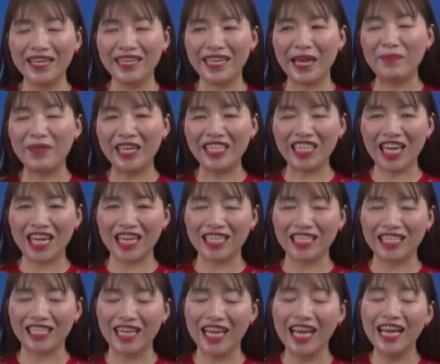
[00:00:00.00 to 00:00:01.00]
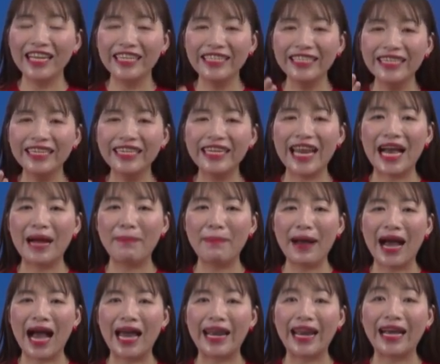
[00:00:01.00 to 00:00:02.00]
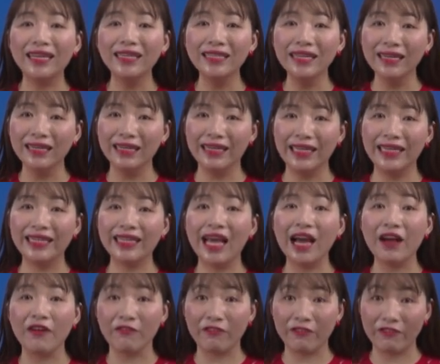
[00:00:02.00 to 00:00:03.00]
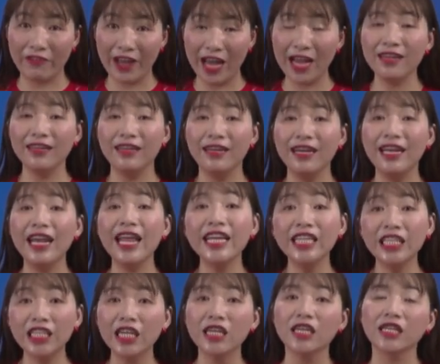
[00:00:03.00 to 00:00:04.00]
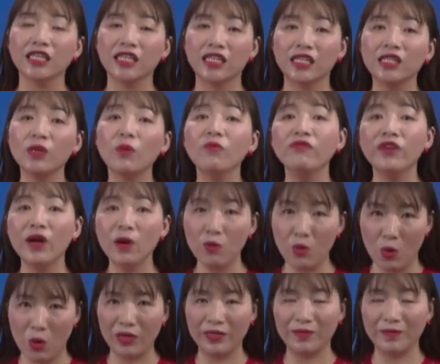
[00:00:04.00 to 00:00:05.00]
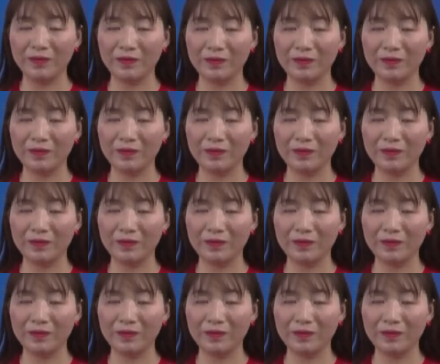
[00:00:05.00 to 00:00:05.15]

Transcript: Kem thấy rằng người đàn bà đã gửi thằng Phát lên rừng sống với ông Ngọ.